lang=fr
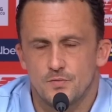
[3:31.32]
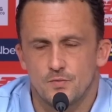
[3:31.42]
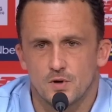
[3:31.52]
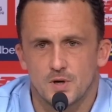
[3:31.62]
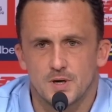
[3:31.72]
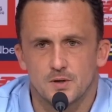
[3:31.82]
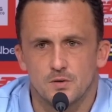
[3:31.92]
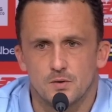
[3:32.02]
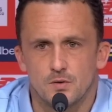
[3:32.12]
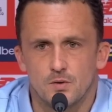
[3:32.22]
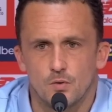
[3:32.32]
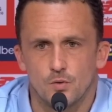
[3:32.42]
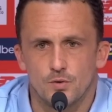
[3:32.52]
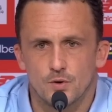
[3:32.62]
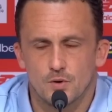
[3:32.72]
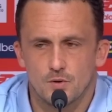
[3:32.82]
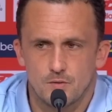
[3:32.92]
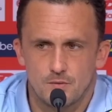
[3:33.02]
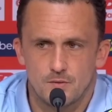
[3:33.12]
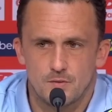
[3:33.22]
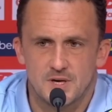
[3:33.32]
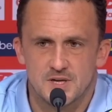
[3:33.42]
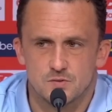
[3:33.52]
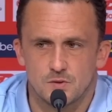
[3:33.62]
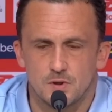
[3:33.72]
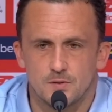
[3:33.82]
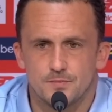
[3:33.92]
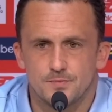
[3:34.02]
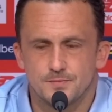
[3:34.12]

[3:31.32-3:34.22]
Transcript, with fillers: fera euh, honneur à son rang.